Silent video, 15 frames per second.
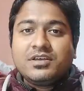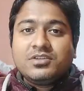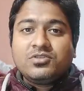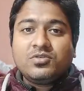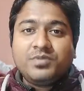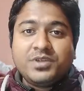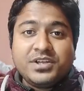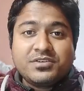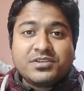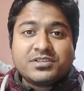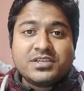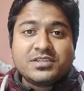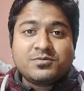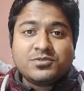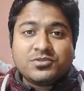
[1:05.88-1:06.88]
তো ভিডিওটা
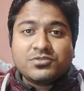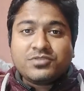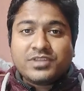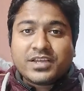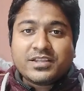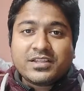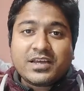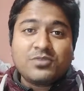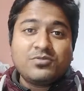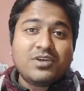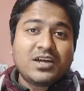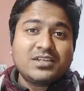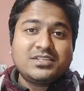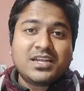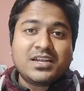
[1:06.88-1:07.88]
শেষ পর্যন্ত দেখতে থাকুন
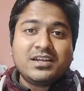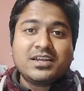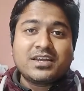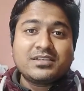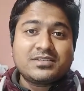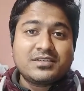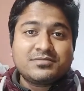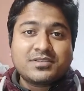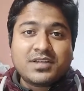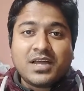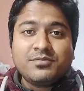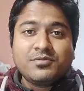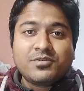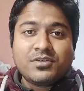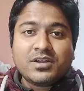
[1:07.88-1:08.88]
আর চ্যানেলটাকে
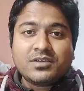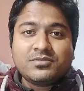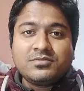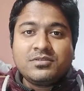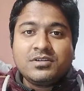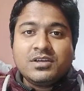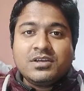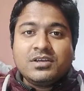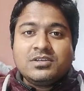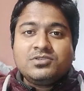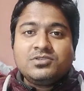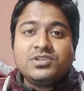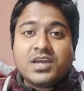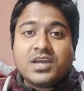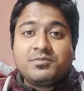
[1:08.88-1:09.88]
সাবস্ক্রাইব করে রাখুন
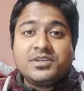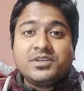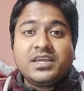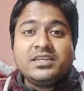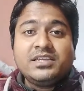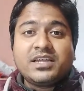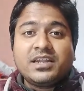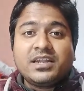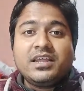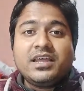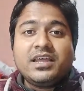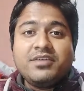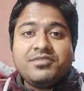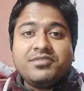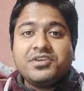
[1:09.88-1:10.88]
যদি আপনি এই চ্যানেলে
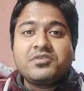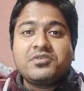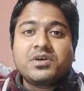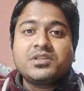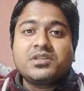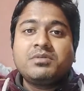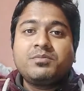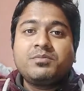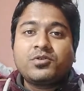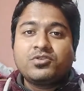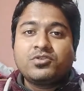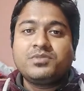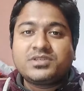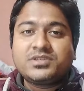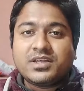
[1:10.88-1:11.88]
এই ভিডিওর মাধ্যমে
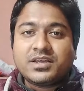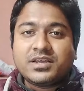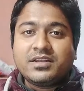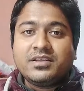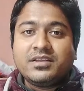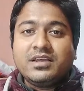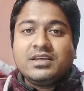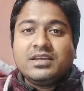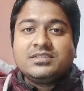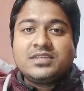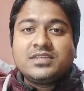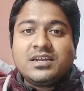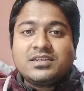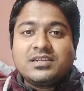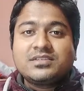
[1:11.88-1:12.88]
প্রথম এসে থাকেন
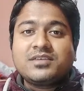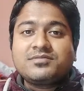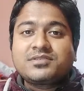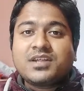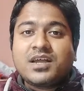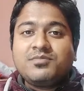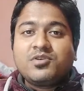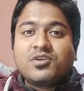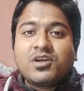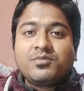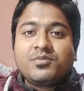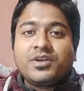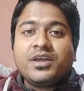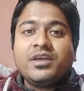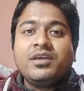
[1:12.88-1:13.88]
চ্যানেলটা সাবস্ক্রাইব করার
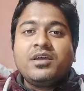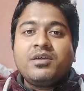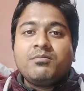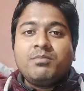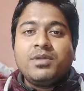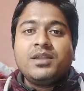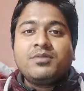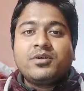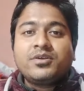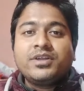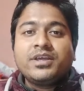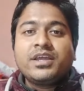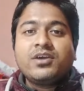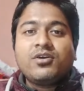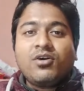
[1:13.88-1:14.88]
পরে বেল বাটনে
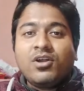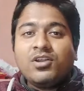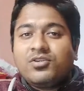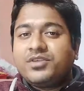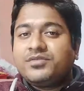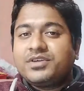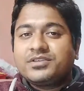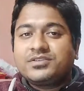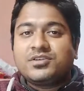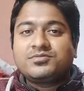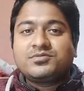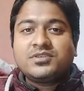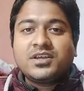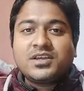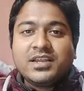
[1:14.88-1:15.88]
গিয়ে অল নোটিফিকেশন
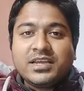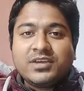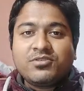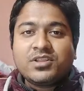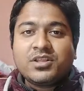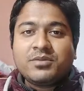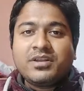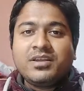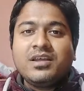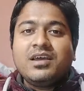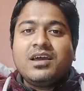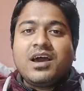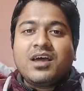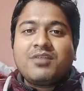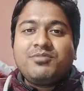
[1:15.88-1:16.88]
অপশনে ক্লিক করে দেবেন
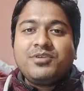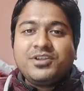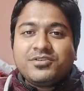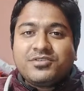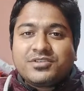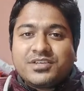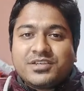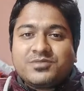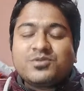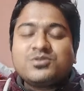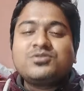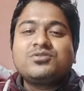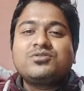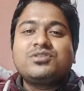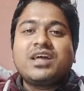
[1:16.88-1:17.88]
আর ভিডিওটা শেষ
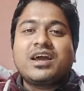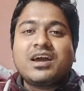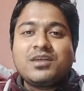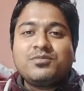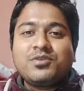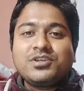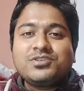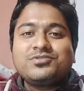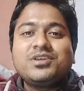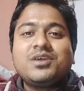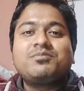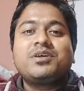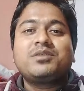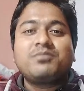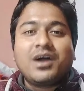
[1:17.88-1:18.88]
পর্যন্ত দেখার পরে যদি
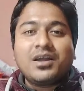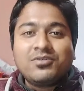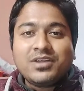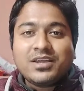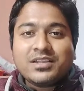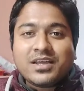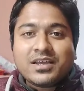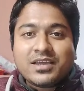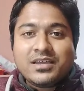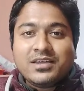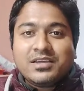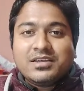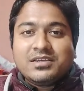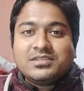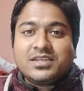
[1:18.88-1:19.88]
আপনার ভালো লেগে থাকে
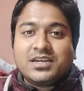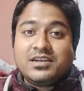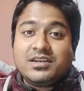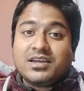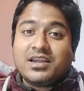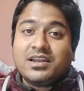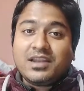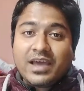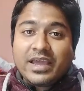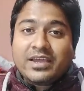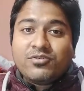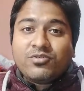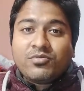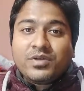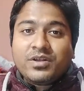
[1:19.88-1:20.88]
চ্যানেলটাকে লাইক
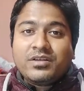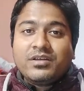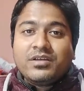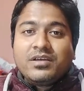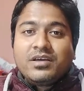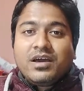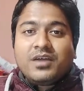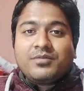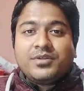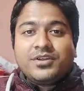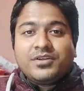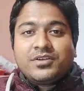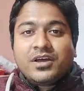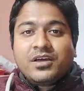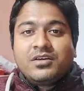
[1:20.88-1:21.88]
করবেন আর
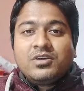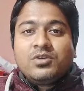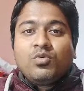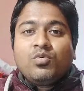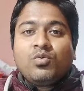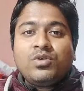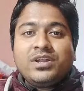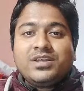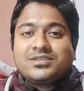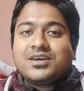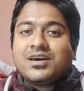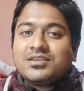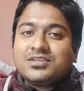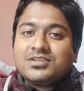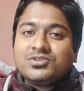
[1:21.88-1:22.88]
ভিডিওটা অন্যের
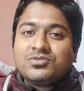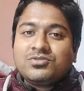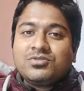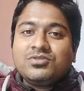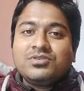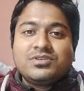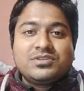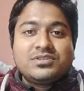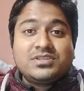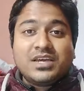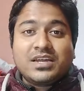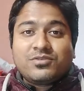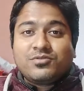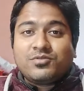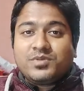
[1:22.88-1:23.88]
সাহায্যের জন্য
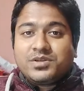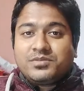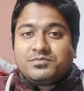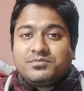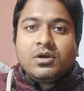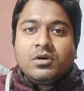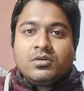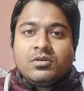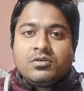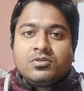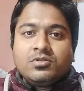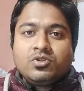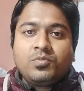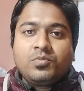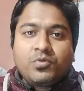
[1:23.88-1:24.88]
শেয়ার করবেন
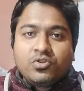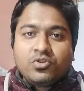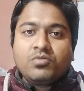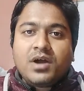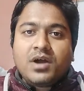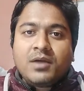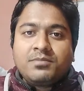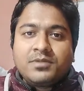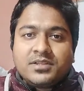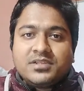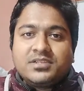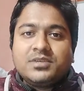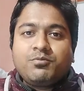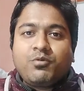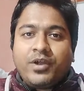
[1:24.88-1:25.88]
তো প্রথম আপনাদের
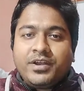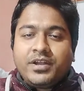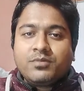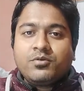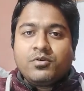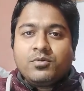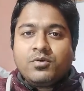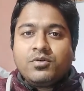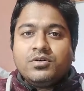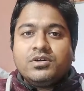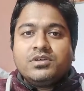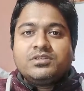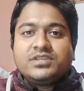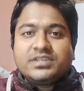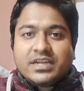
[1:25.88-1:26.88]
যে পয়েন্টটা বলবো
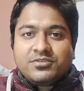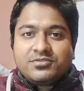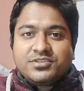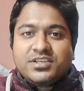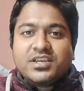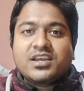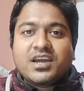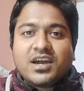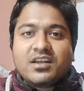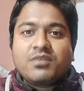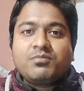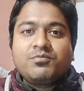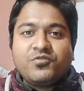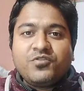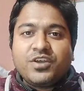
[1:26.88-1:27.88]
সেটা হচ্ছে
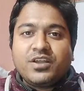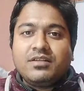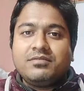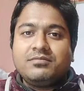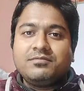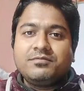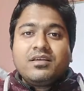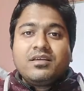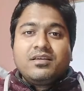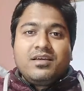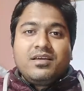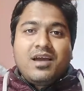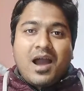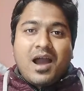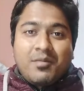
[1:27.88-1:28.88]
খারাপ ফুয়েল
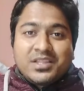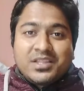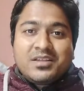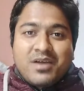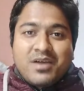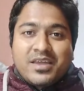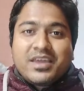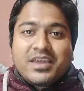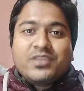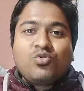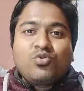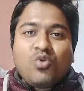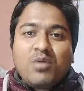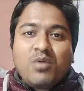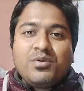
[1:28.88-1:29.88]
আমাদের বাইকে
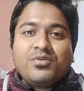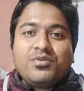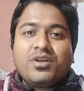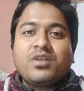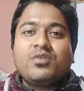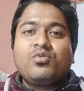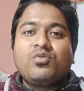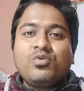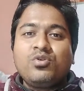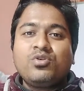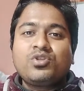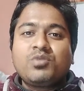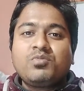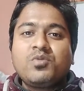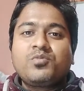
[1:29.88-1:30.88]
ধোঁয়া বেরোনোর
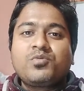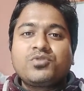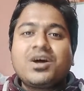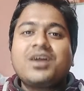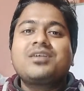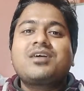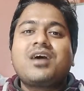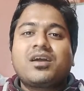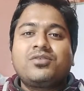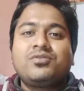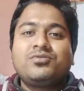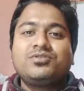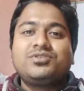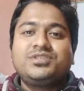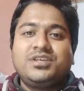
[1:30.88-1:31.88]
অন্যতম প্রধান কারণ
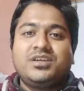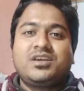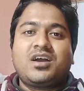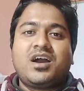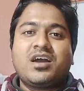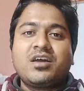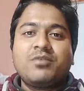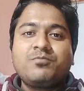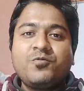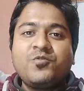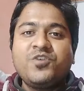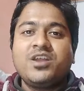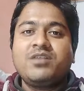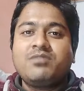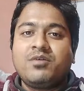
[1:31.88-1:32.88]
হচ্ছে খারাপ
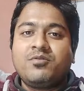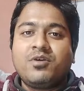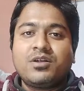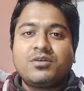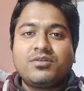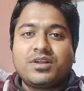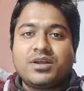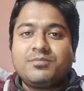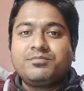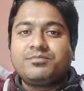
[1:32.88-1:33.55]
ফুয়েল ব্যবহার করা